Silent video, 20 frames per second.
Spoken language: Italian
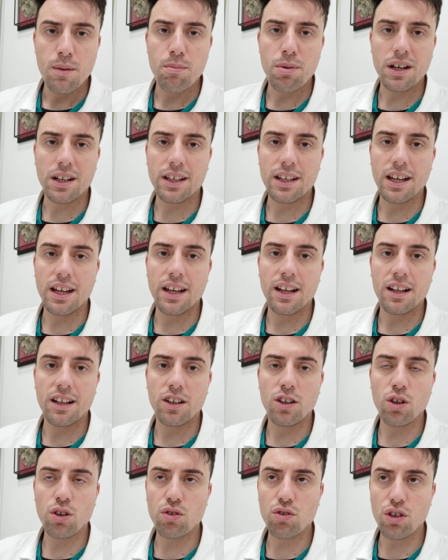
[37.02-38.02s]
Perché
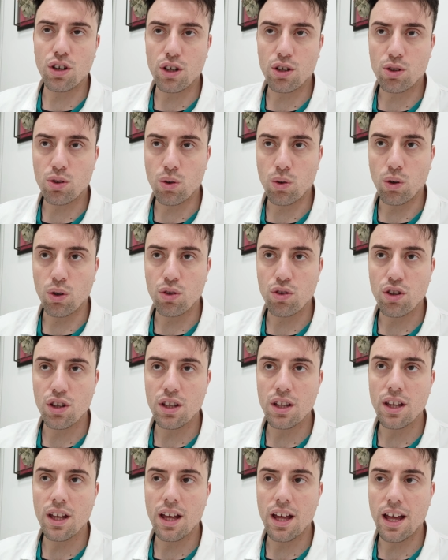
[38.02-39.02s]

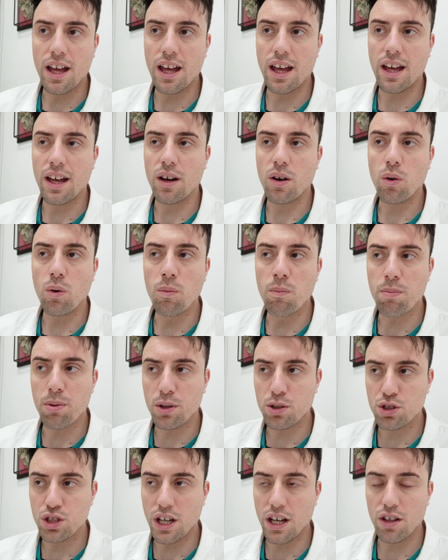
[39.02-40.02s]
l'osteoartrosi è un
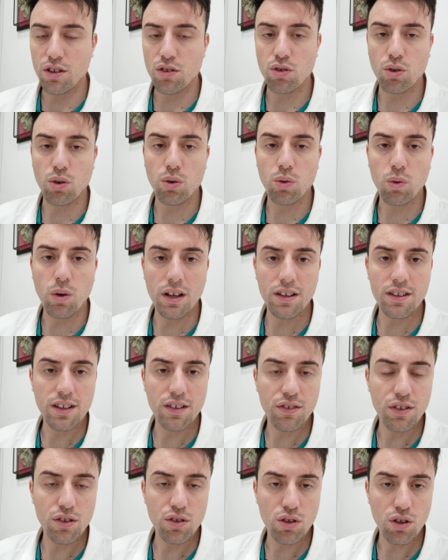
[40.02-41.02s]
processo
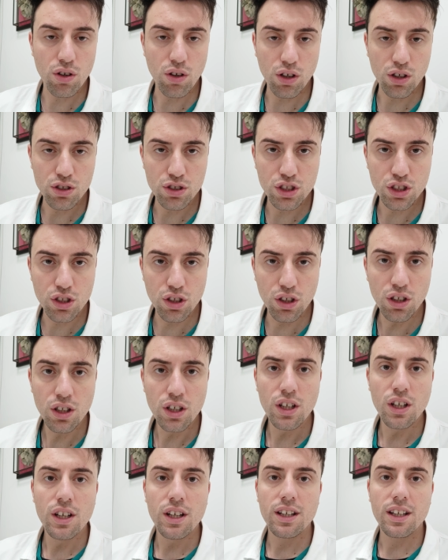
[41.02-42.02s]
quasi fisiologico
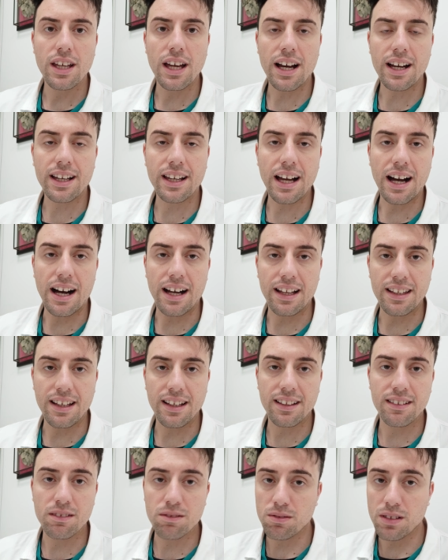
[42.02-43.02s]
che
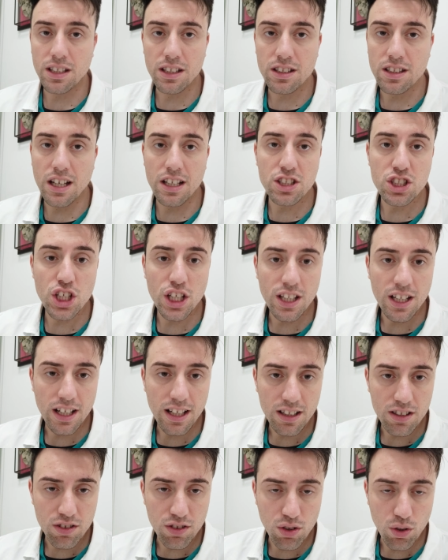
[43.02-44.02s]
accade di
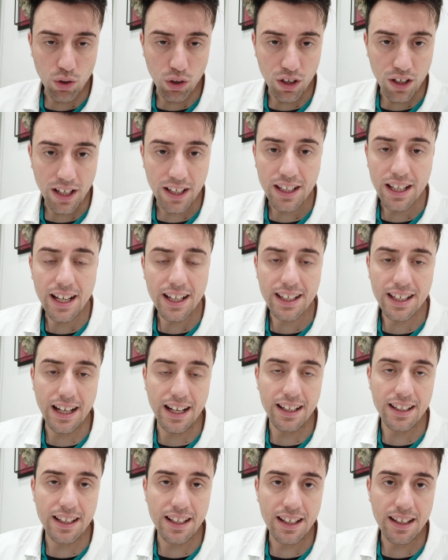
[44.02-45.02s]
degenerazione che
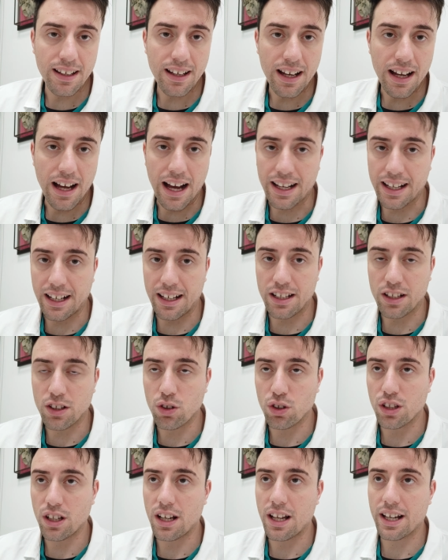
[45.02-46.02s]
accade a
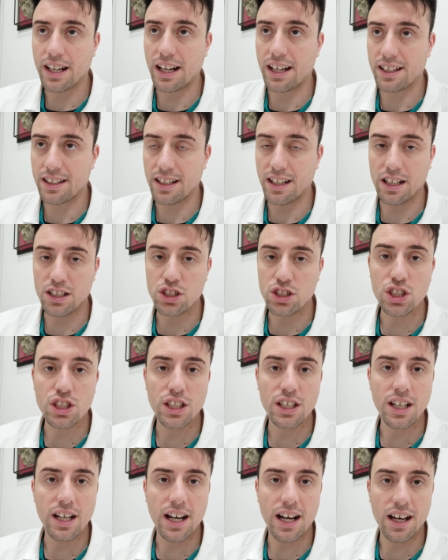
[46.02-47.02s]
carico delle
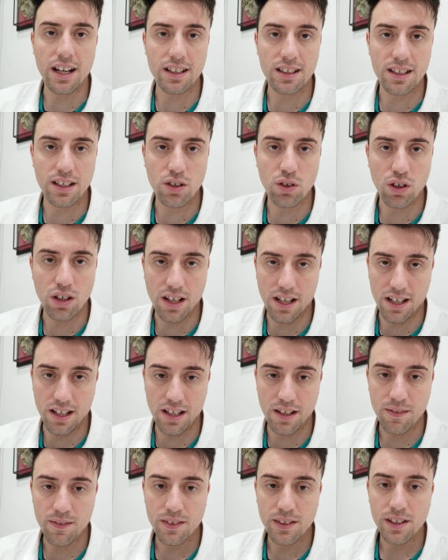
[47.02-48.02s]
cartilagini
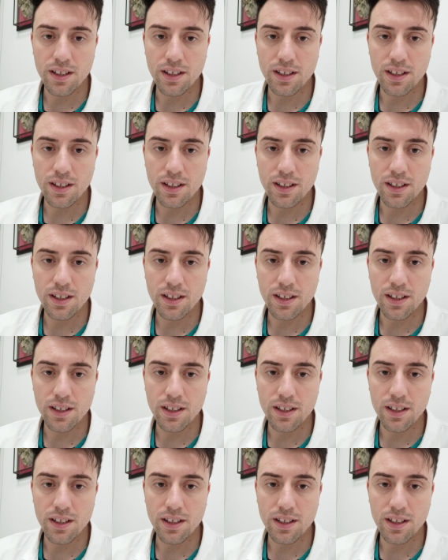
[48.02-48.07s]
articolari.